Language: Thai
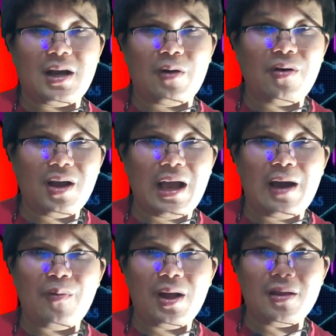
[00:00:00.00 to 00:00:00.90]
เขาก็ก
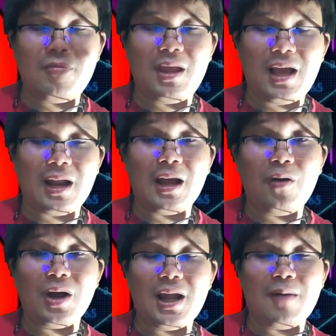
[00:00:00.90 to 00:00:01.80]
ล่าวว่าจะมีการ
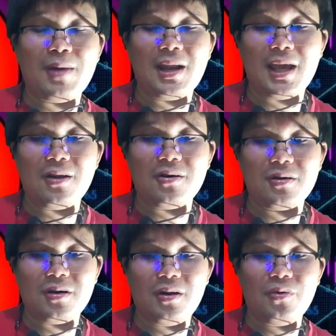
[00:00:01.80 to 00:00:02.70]
เข้ากระดานไบแนน
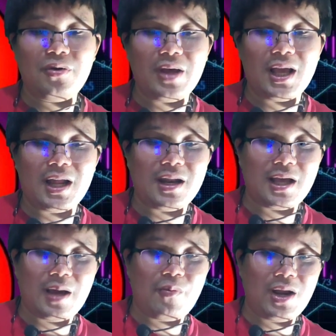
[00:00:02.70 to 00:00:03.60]
เนาะก็ลุ้นด้วยกัน
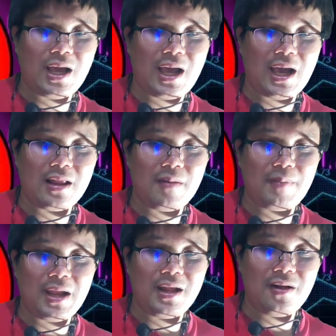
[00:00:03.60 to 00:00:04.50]
นะครับ ว่าราคาจะ
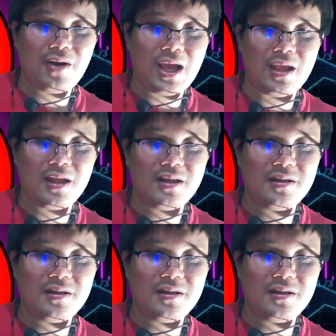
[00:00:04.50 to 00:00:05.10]
ไปได้เท่าไหร่